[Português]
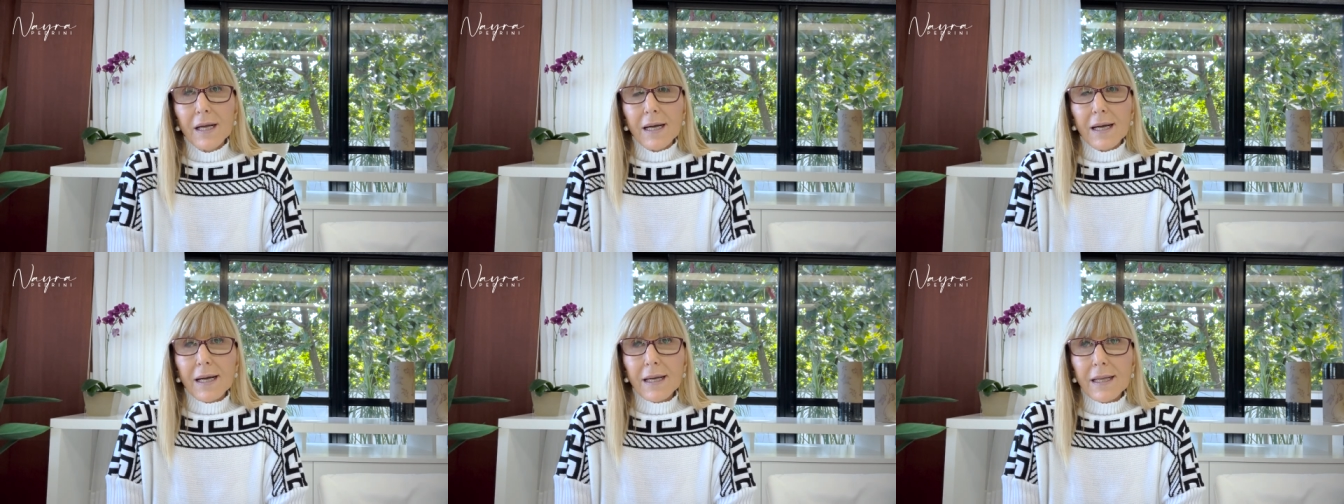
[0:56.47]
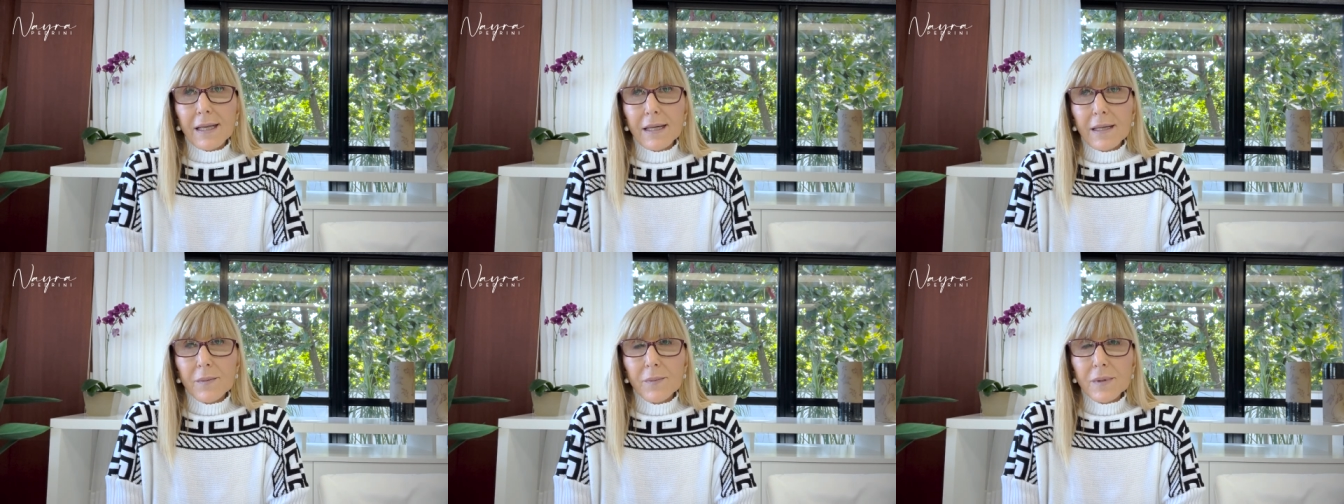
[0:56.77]

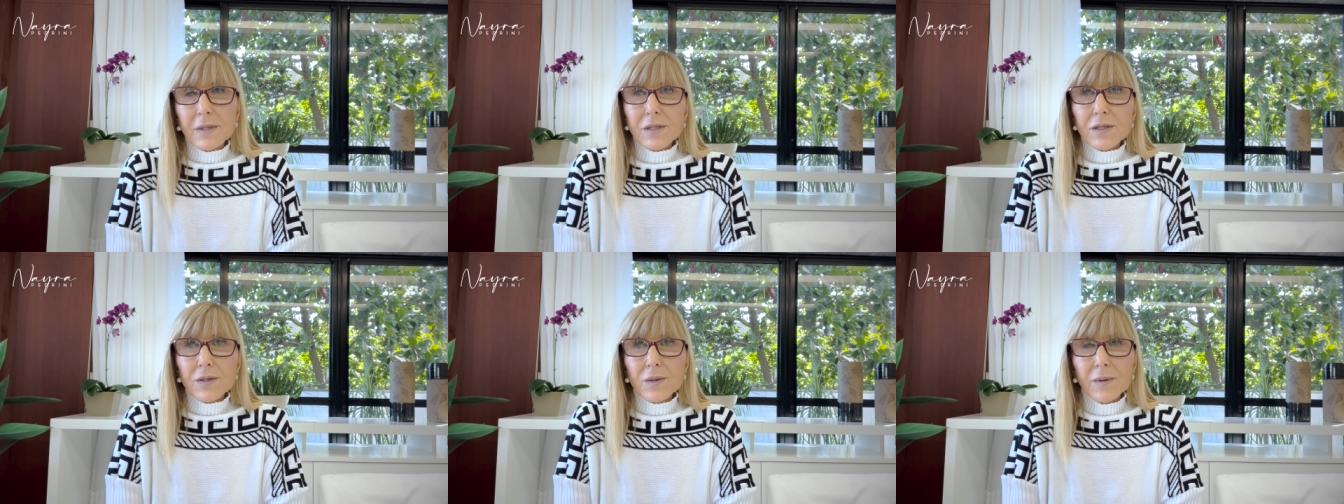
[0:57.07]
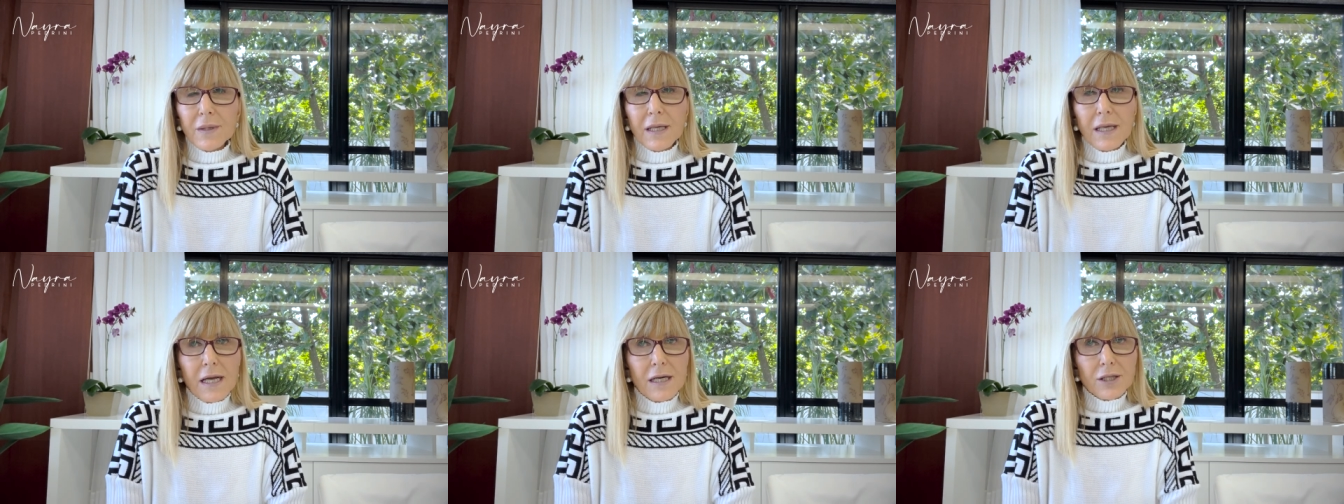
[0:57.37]
aquela pessoa
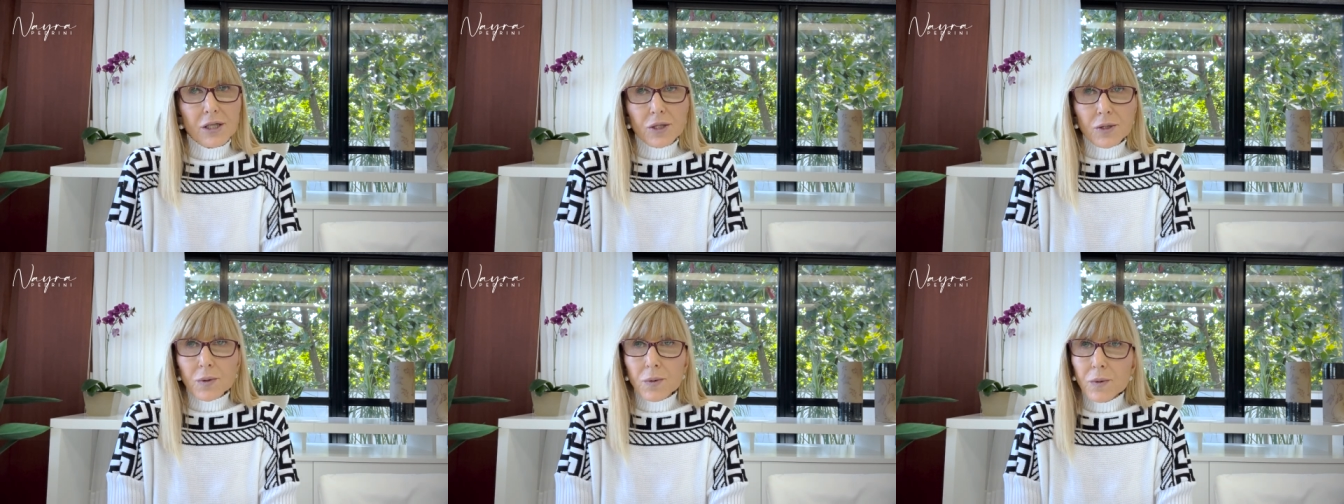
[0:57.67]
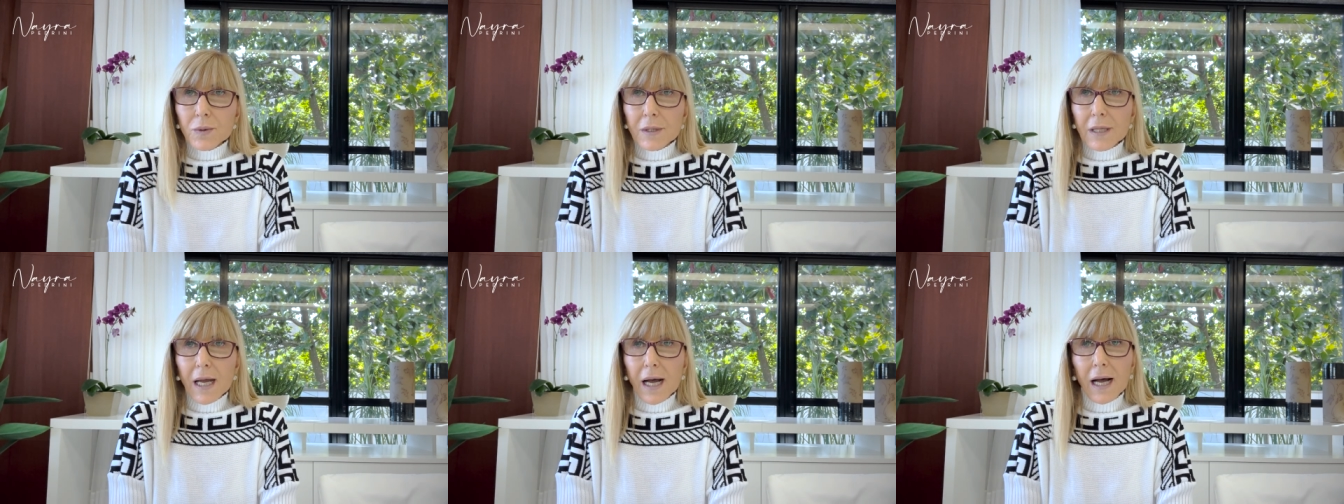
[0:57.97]
que
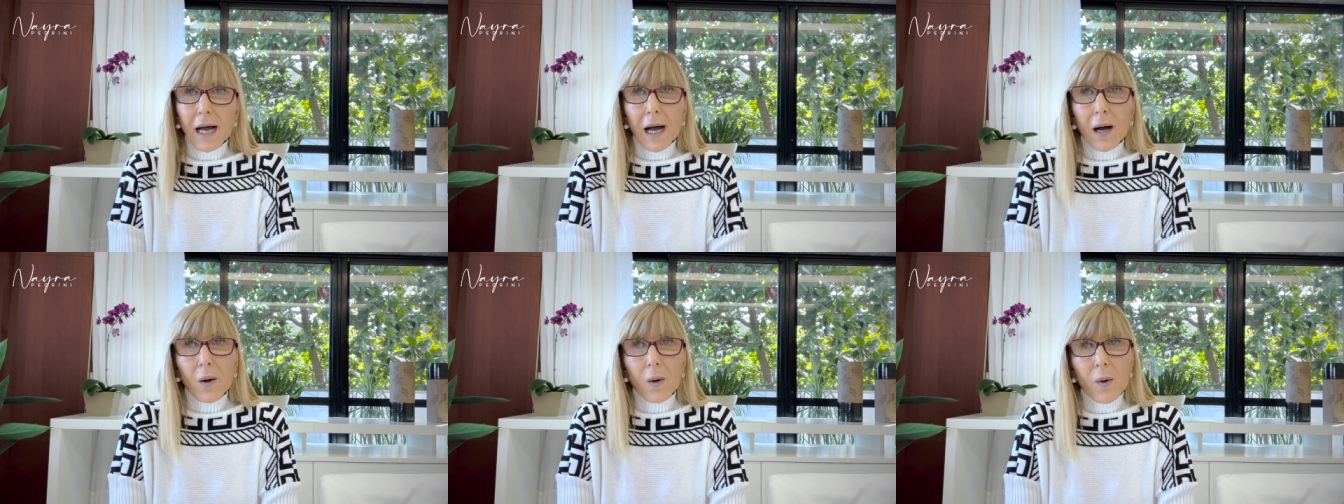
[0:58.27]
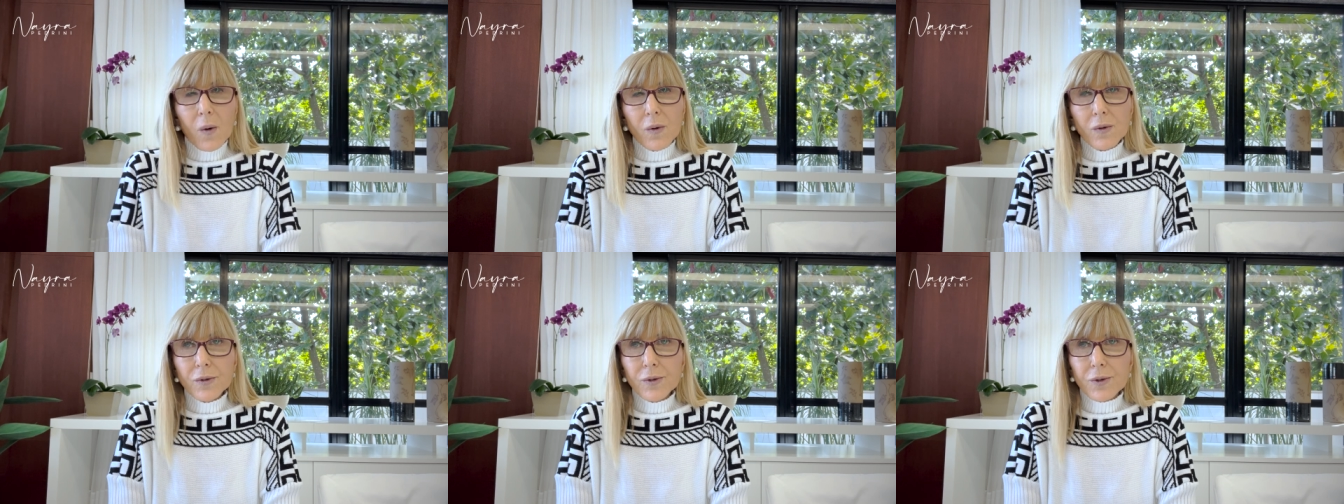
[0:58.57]
ajuda a
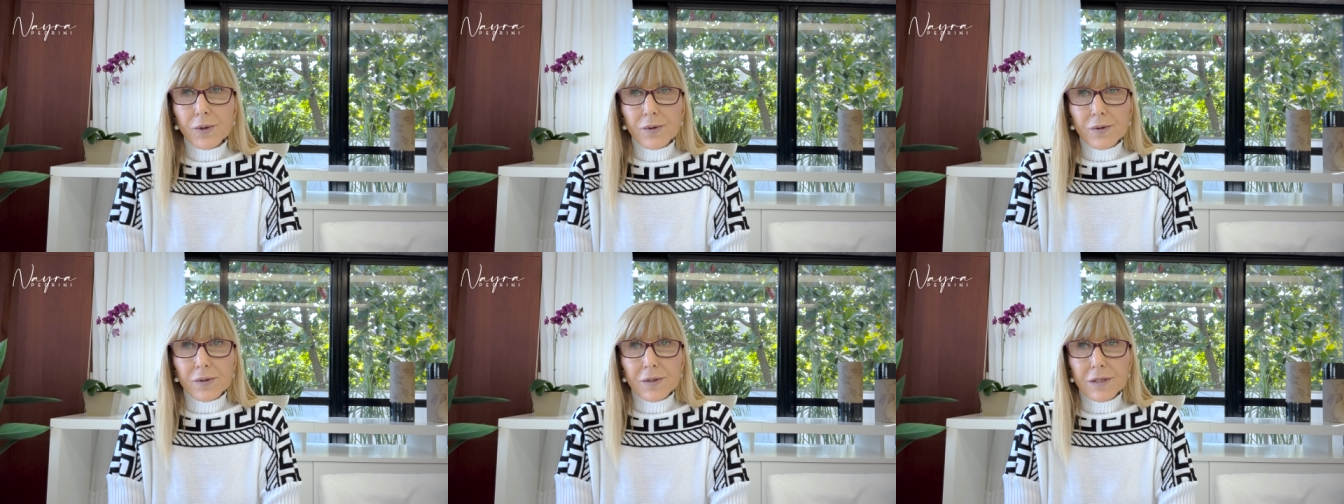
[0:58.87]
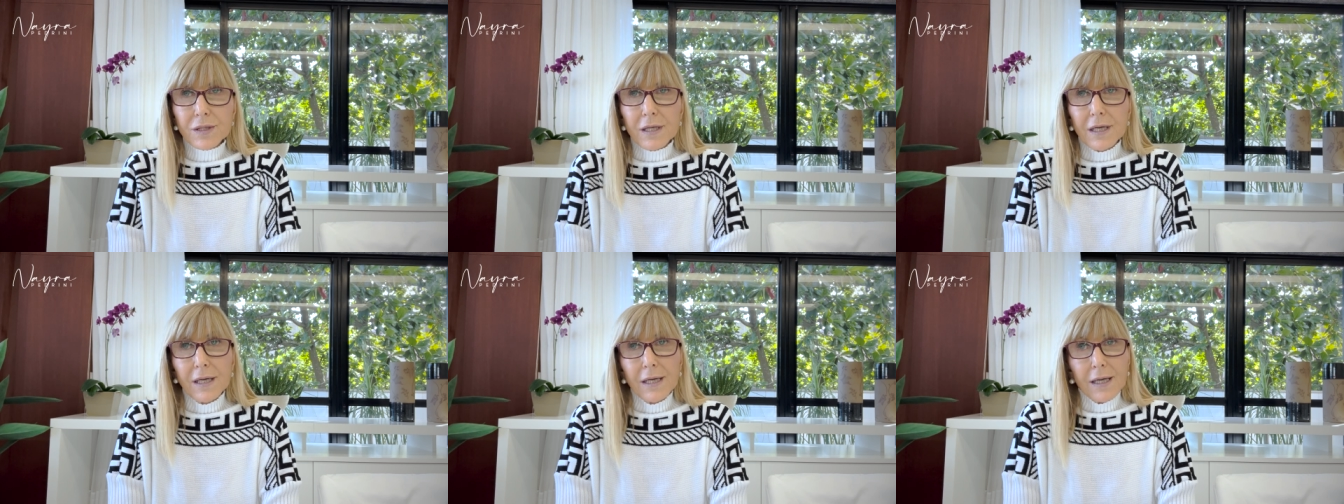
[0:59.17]

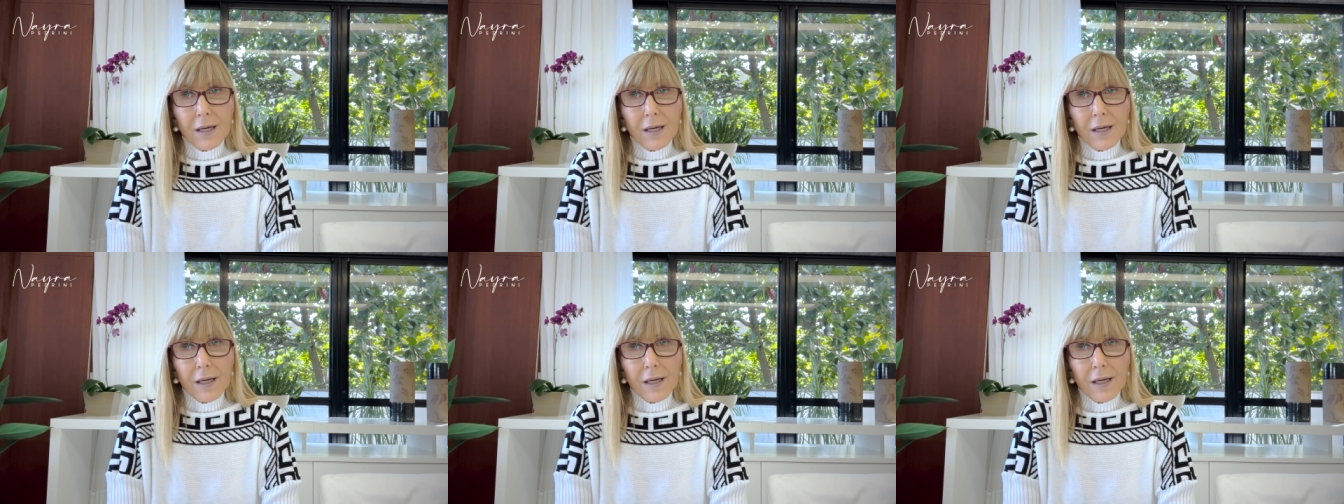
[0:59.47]
outros.